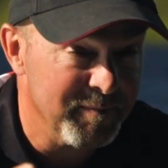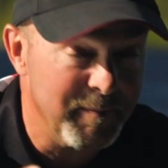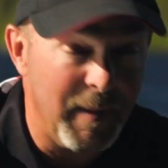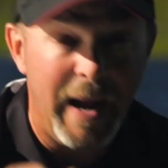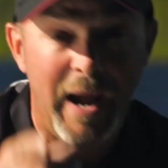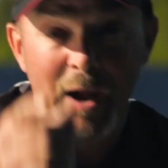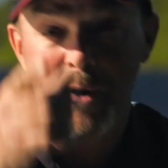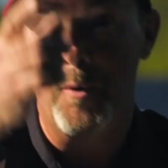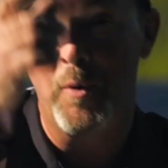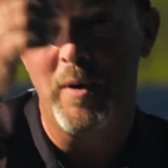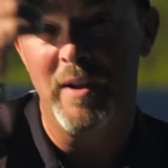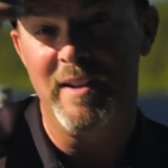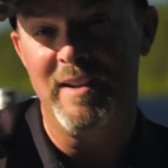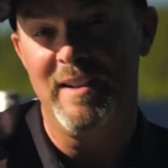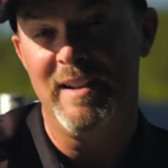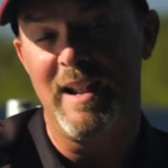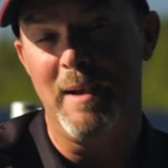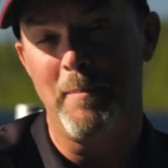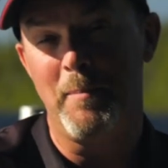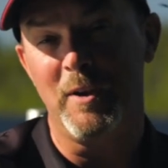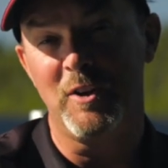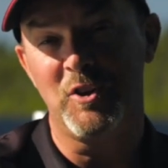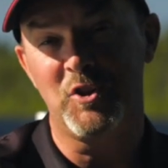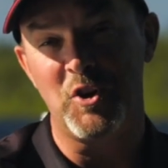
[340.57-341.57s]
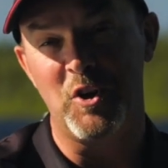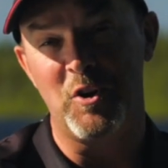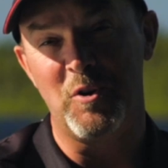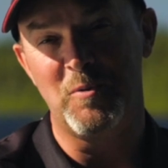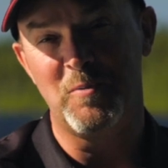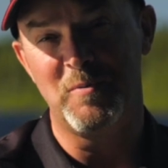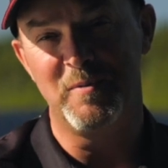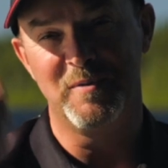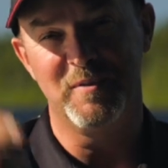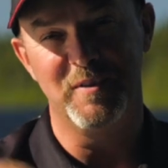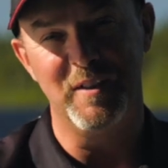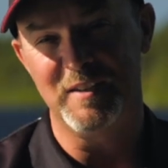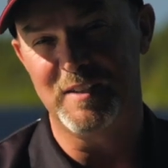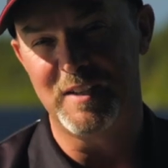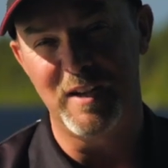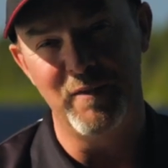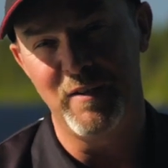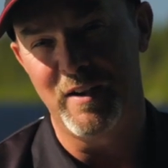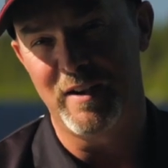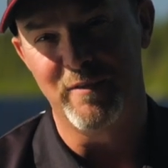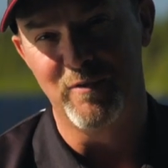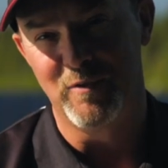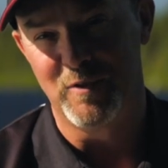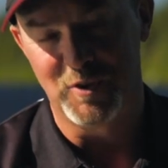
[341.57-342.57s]
Ben oui, la perche chaude. Je
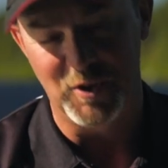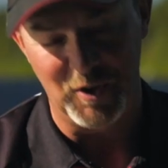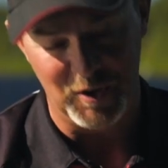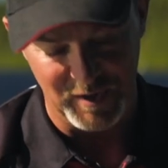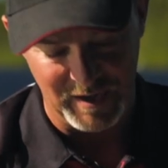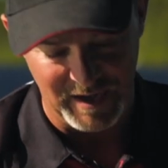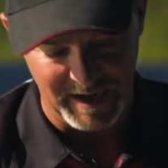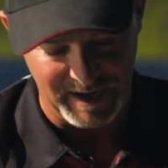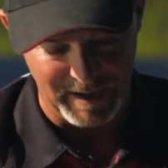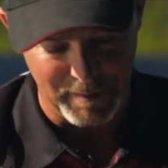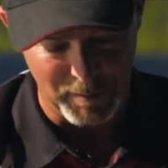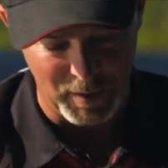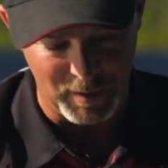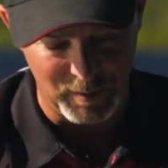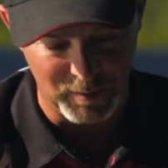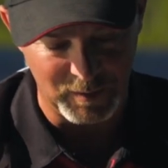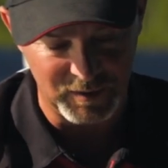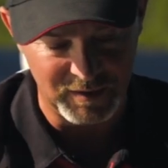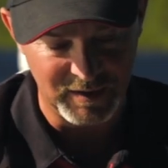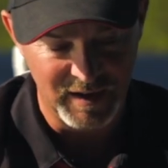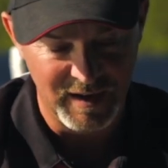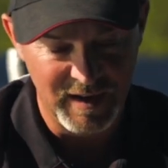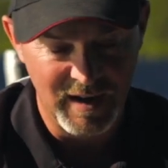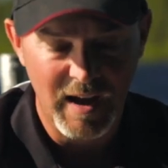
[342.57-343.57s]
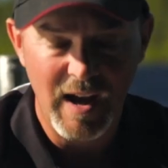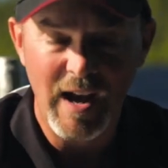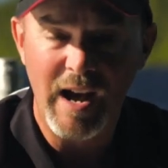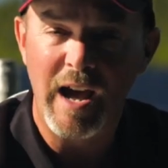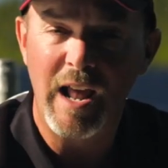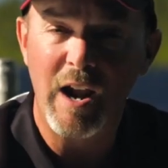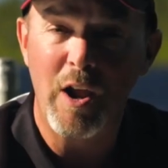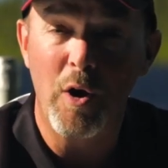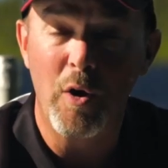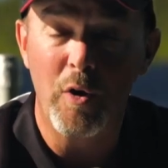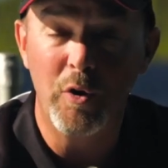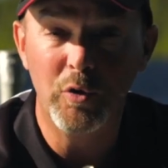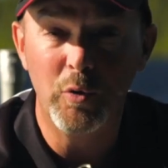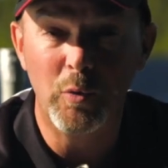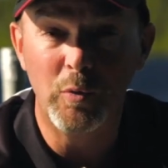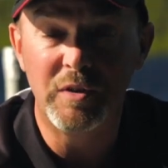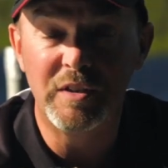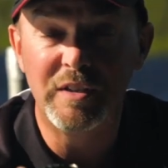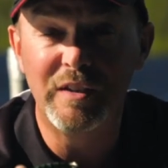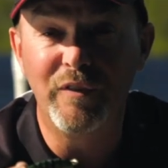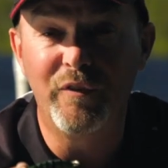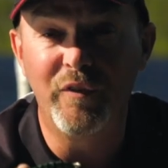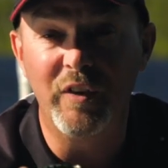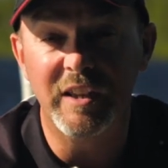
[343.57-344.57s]
savais que vous le sauriez la réponse. Alors, on a
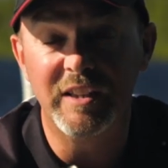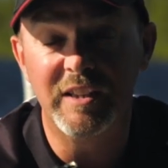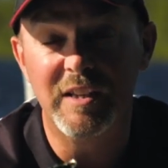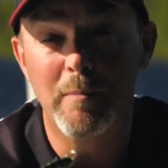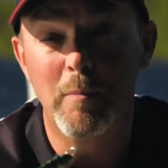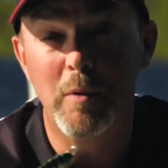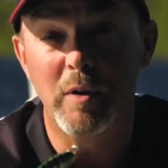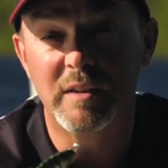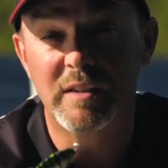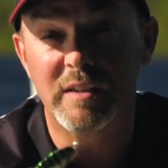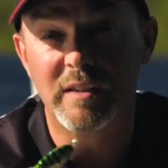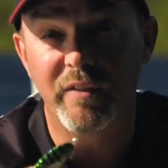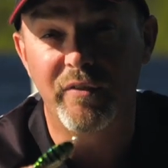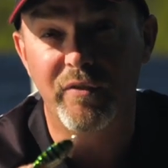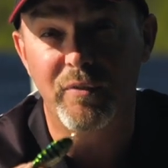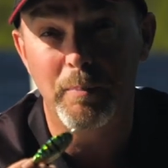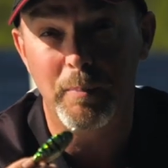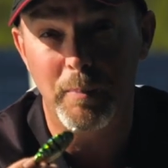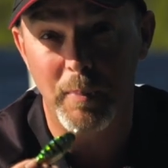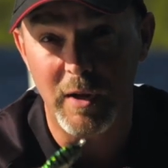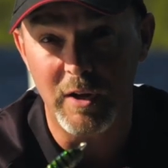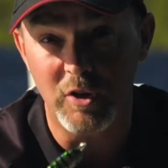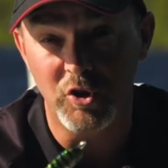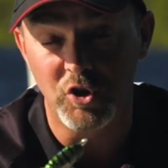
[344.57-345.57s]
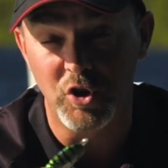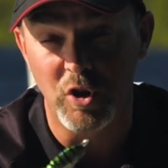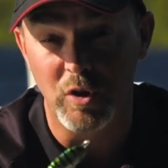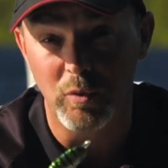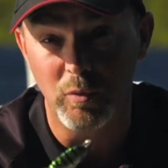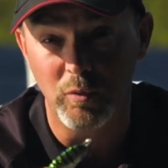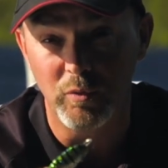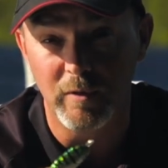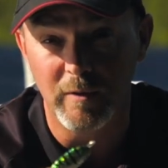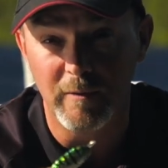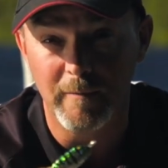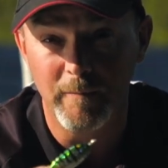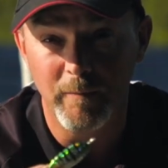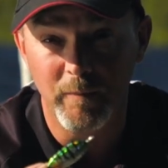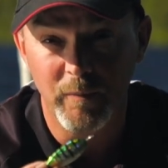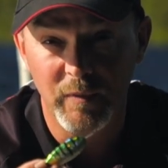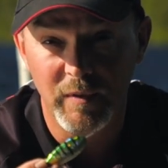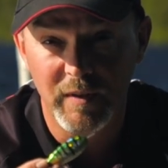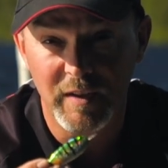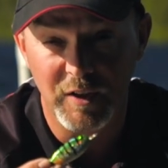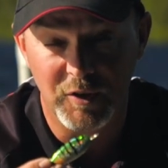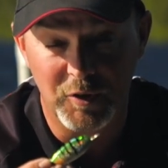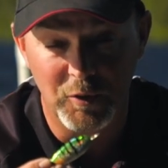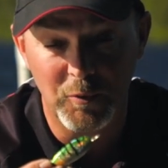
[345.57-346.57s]
aussi fait des motifs perche chaude,
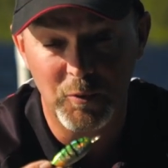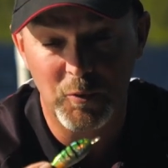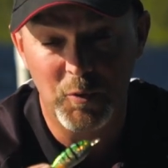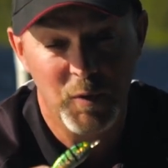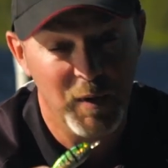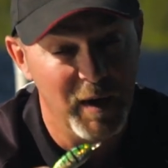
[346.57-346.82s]
qui est une